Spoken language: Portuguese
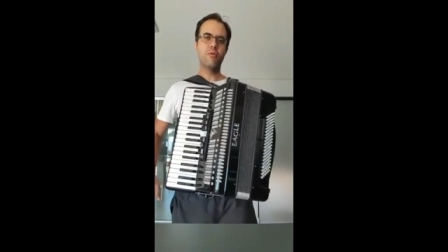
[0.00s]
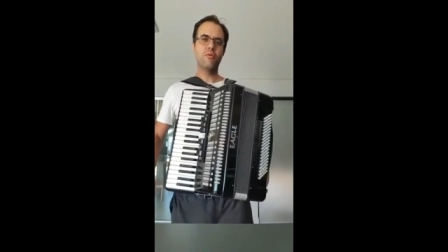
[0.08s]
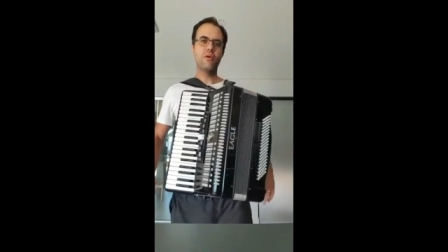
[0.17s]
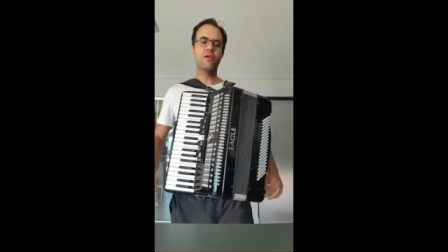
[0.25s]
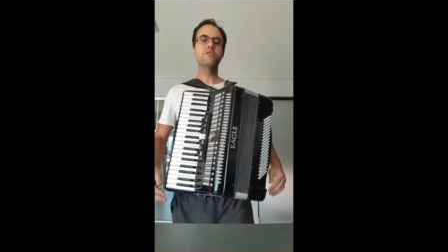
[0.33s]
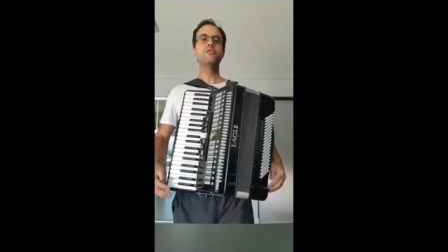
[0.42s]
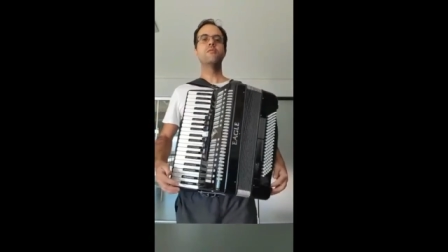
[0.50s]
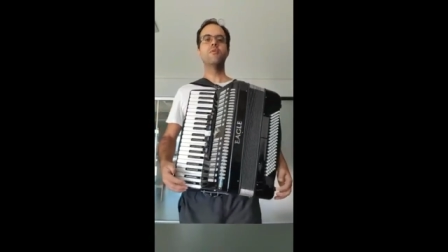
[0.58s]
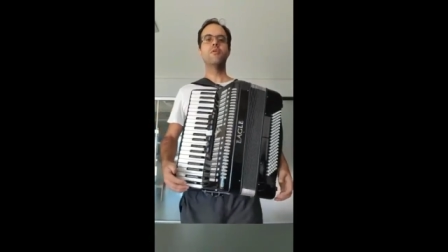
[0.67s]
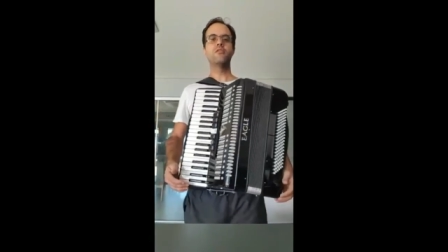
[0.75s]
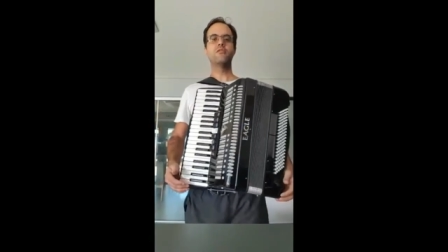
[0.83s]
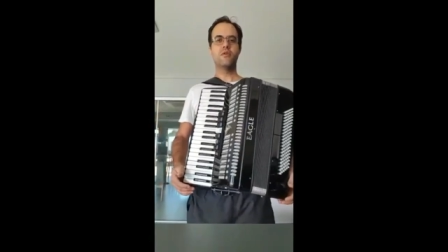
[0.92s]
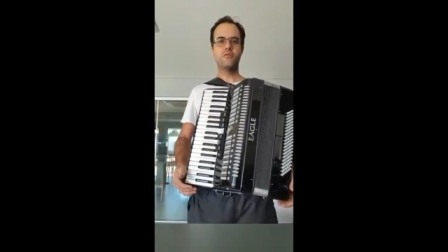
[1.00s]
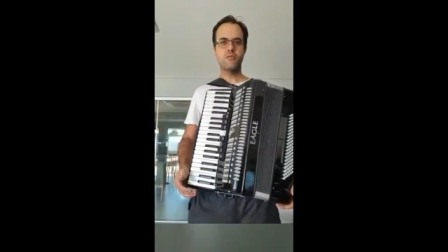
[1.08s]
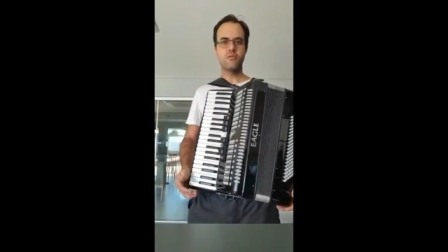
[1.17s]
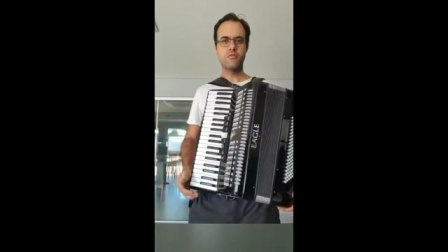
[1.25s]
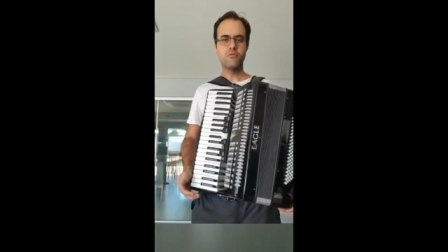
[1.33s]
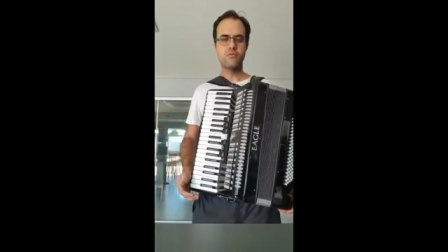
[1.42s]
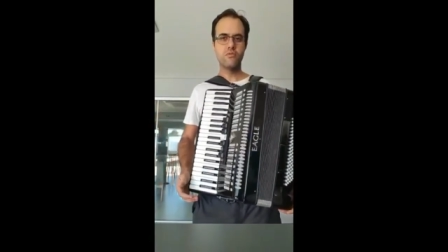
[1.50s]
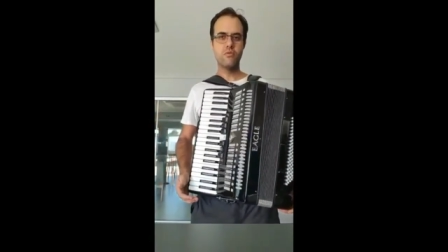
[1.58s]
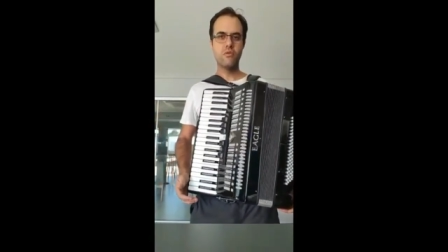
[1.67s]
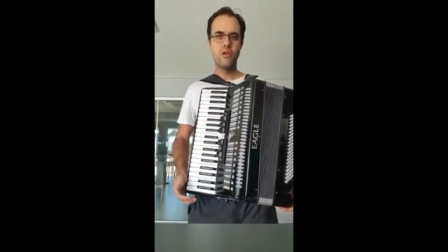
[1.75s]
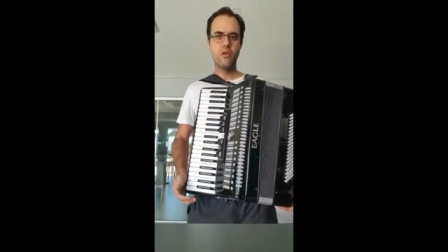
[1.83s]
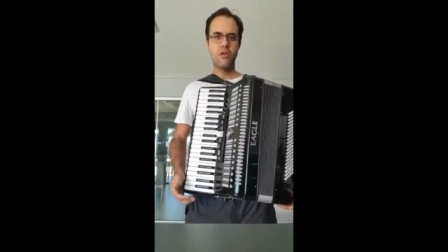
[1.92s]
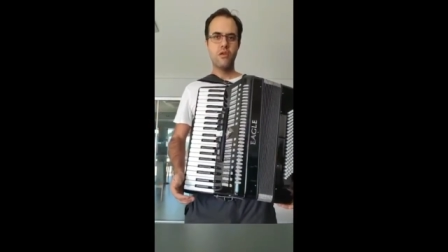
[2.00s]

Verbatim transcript: Brum aqui de Campo Grande, Mato Grosso do Sul